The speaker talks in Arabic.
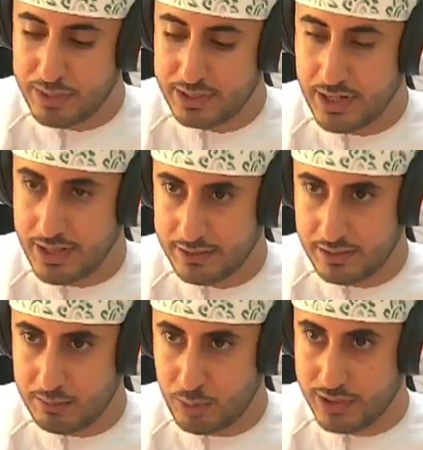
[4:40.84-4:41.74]
تاخذ
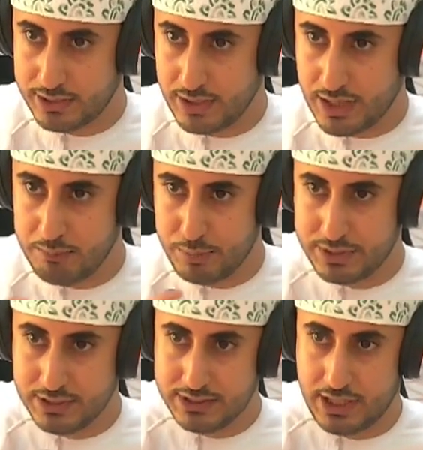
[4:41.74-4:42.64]
المواد الخام
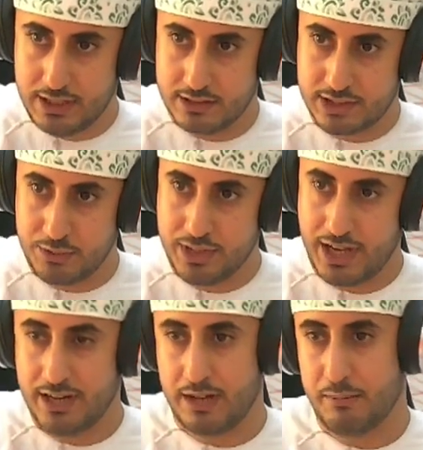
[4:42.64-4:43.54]
بترجع الجوده
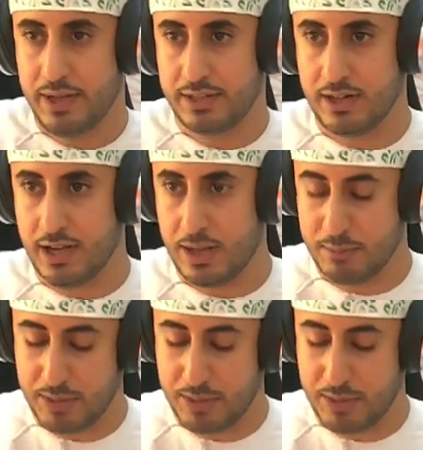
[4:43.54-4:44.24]
على الماده الخام،